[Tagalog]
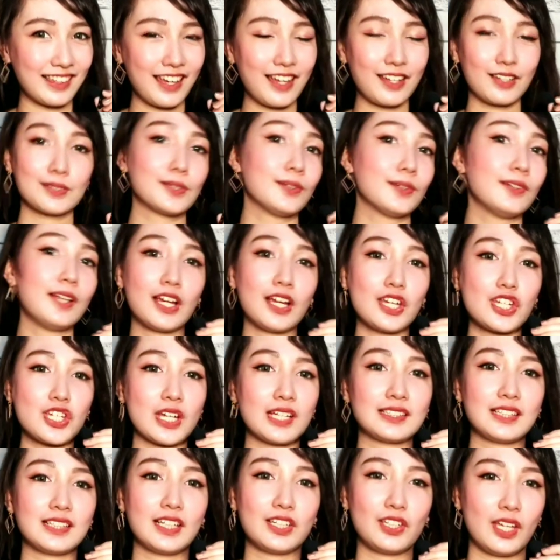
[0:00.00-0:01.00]
Gusto ko lang i-share
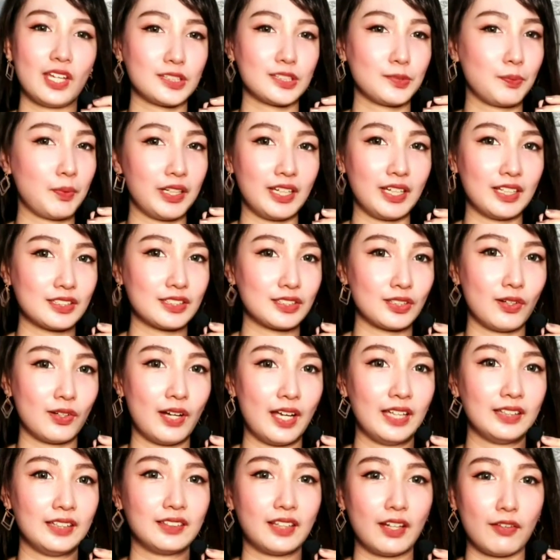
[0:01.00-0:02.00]
sa inyo yung experience ko
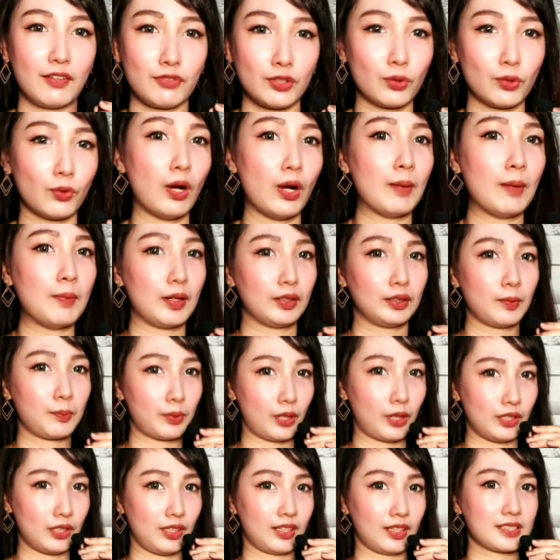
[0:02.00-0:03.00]
and review ko about the
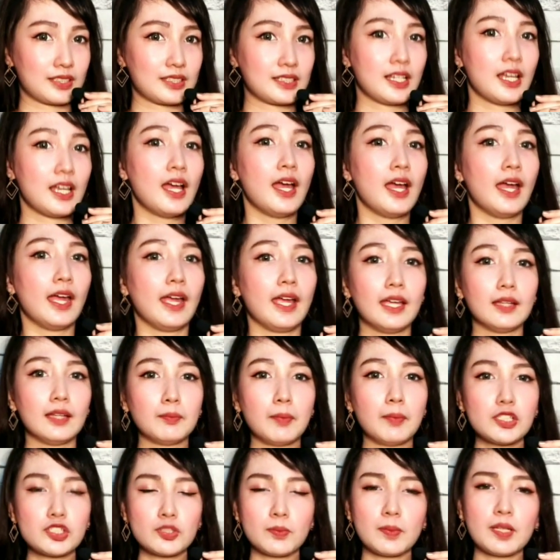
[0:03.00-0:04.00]
products. And
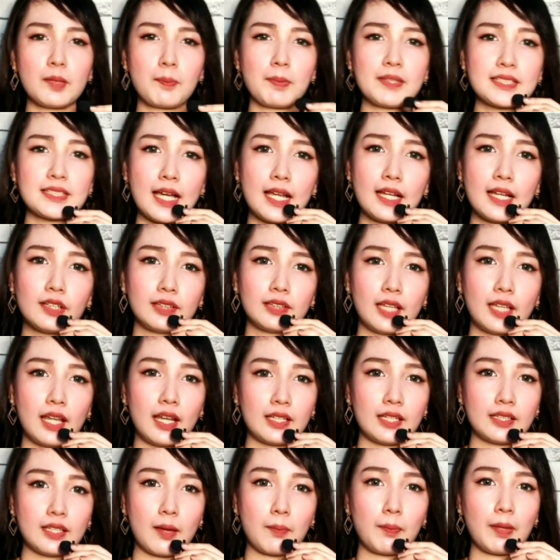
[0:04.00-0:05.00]
medyo manipis nga lang yung tela
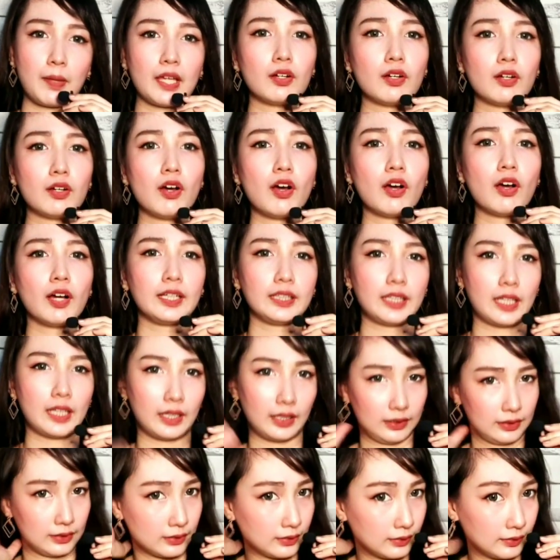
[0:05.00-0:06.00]
niya, pero okay na
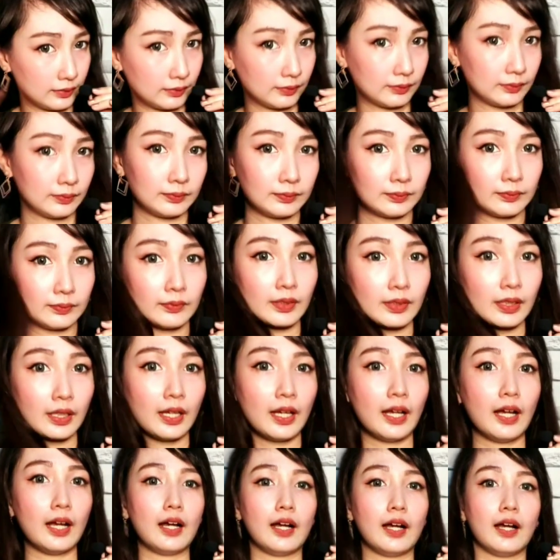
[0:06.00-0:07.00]
rin.
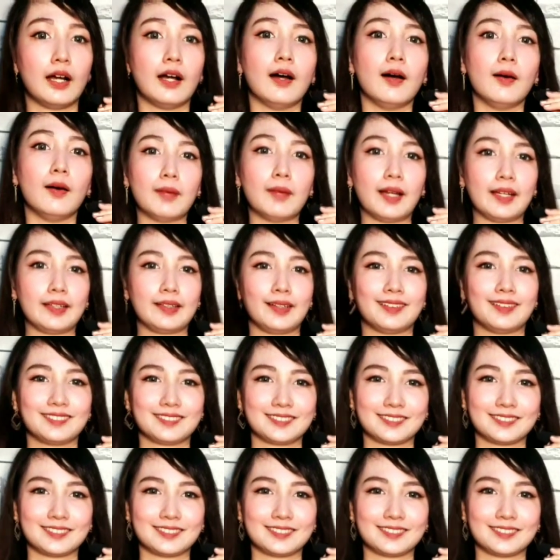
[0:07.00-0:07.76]
Um, ayan.